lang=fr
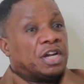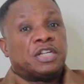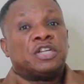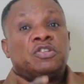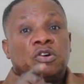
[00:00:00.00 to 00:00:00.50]

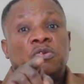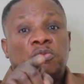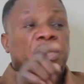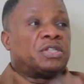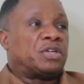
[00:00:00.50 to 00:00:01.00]
Et dit,
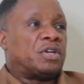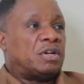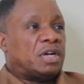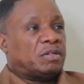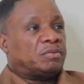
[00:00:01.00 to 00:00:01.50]
donne-moi ce
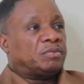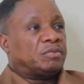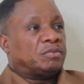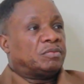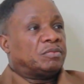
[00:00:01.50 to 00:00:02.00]
cœur-là.
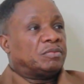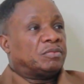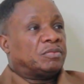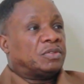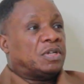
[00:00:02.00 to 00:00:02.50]

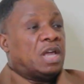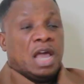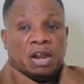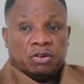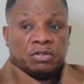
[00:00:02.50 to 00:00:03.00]

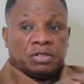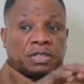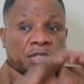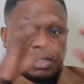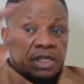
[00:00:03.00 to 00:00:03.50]
Alors,
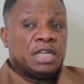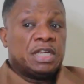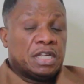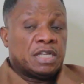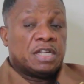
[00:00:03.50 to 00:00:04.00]

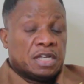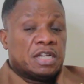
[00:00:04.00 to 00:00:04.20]
si